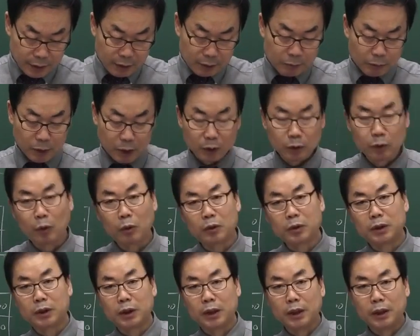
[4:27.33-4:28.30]
뭐
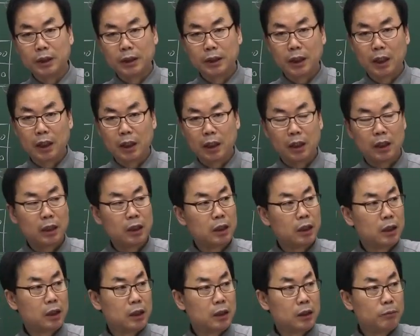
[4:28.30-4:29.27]
독서이다.
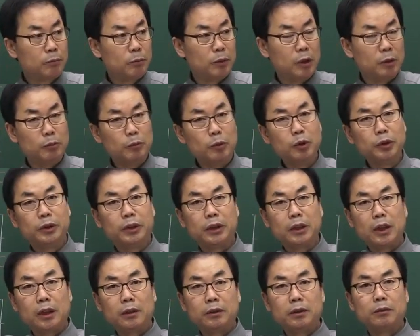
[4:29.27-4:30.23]
뭐
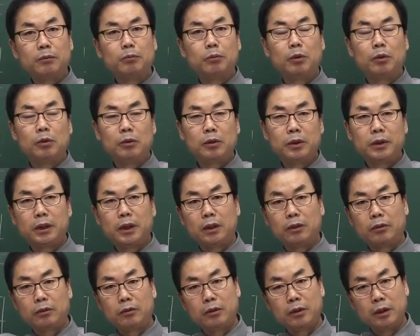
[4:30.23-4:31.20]
물질안전
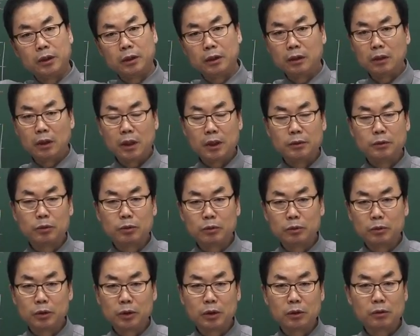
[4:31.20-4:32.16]
보건자료는 어떠한
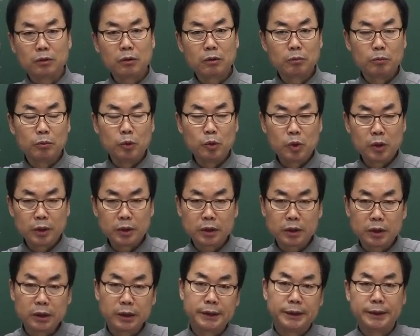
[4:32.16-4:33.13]
순서로
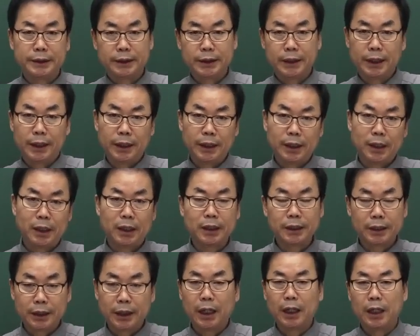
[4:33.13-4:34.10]
무엇을 기재해야
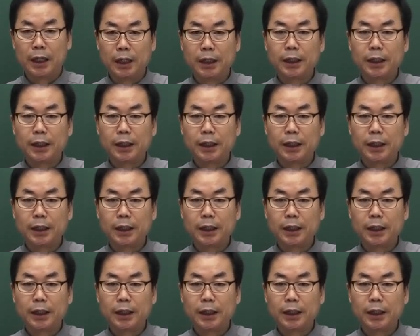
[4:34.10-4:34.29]
한다.